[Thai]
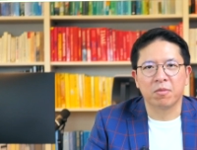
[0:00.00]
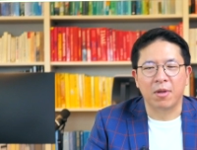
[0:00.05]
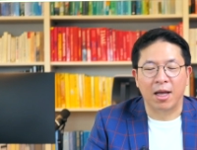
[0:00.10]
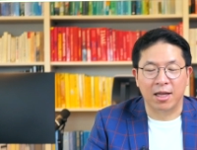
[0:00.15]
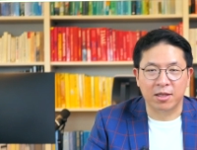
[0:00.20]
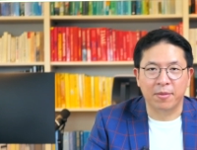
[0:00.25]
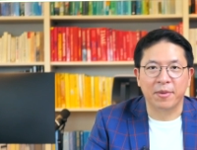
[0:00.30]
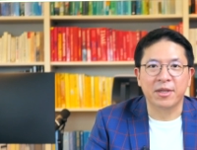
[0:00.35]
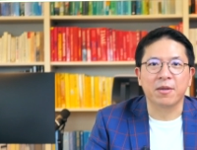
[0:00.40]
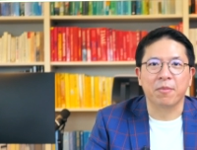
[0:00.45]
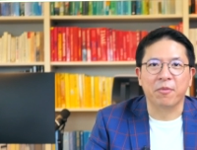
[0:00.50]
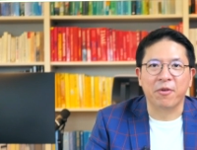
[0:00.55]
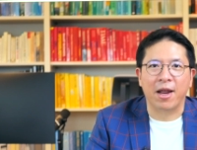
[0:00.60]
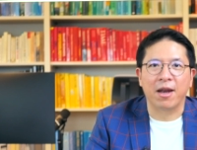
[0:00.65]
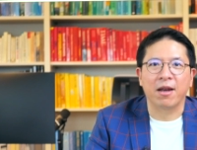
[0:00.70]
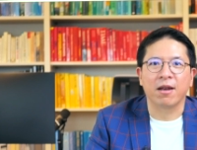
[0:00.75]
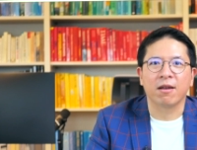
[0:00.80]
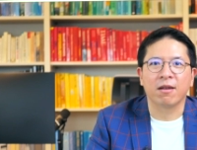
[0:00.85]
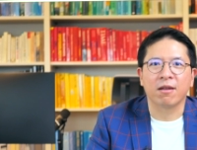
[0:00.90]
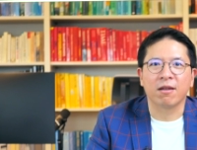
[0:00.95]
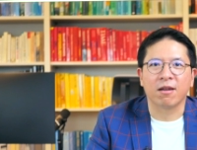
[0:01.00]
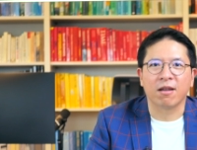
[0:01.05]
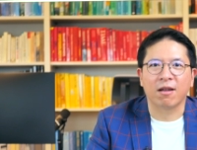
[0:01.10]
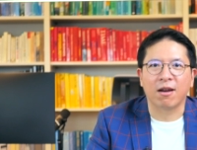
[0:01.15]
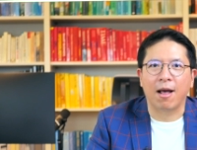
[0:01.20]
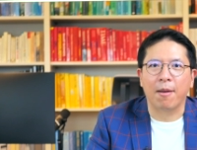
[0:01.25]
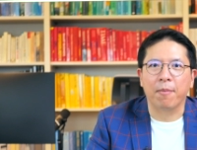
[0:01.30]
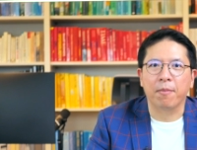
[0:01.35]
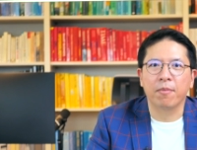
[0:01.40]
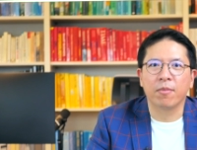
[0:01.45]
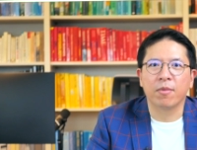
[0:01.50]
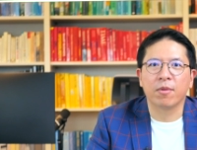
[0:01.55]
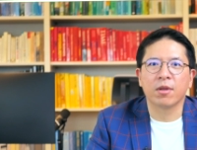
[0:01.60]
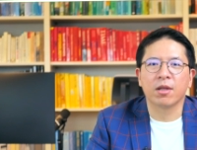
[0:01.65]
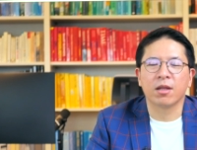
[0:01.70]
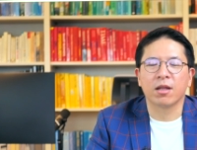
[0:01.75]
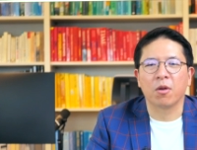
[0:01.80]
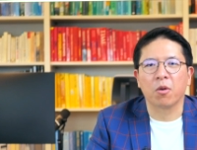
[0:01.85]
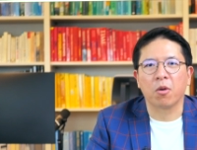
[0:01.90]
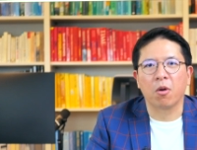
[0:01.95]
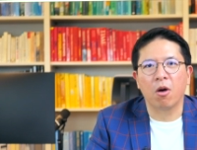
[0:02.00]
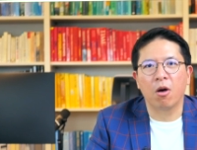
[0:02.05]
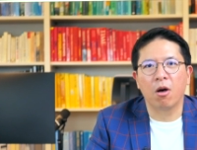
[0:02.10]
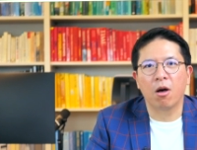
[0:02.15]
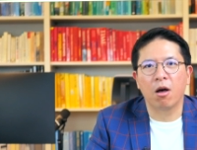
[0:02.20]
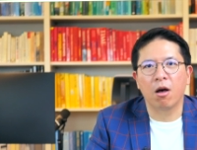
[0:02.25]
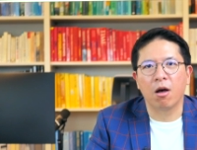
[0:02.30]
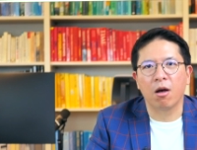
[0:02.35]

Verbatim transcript: อาจจะไม่สำเร็จนะครับแล้วก็